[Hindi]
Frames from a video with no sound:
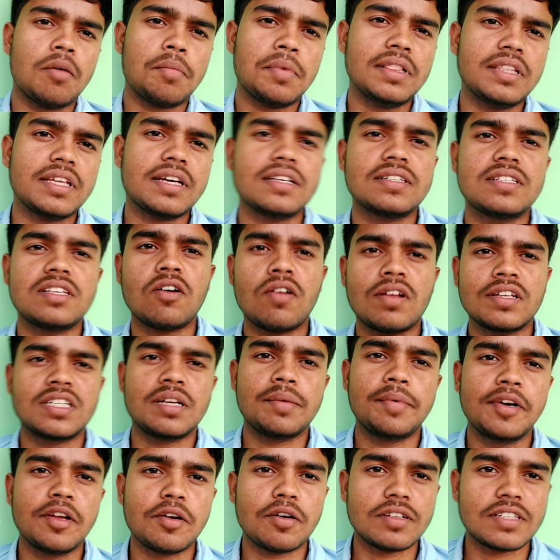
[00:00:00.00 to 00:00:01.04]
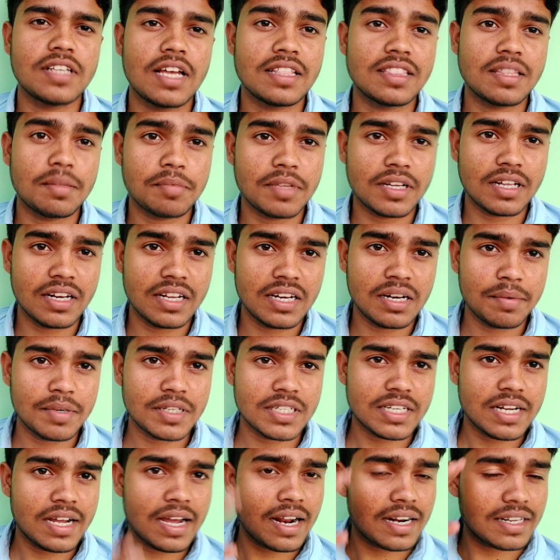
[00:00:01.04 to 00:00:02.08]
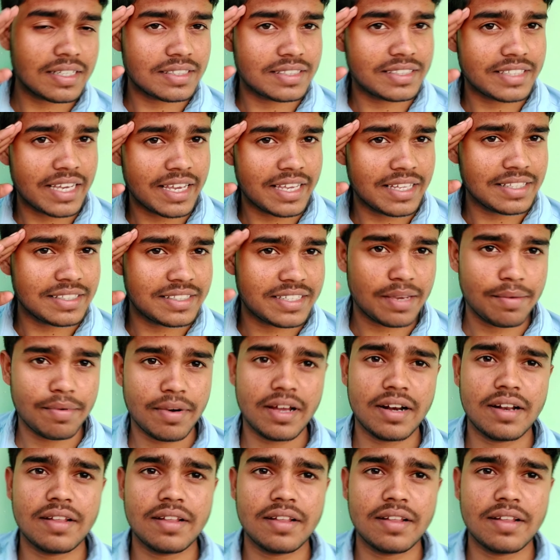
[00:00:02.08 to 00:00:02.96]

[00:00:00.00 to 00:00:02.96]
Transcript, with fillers: और मिलते किसी और अच्छे वीडियो के साथ तब तक लिए नमस्कार जय हिंद जय